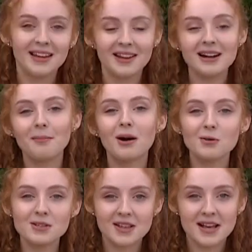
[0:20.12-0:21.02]
Итак, о
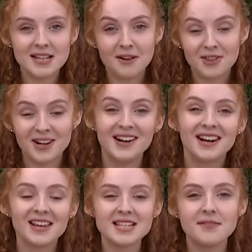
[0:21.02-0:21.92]
погоде на завтра.
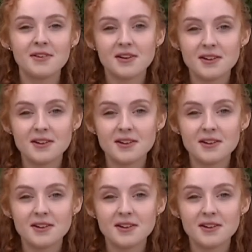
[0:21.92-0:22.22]
На севере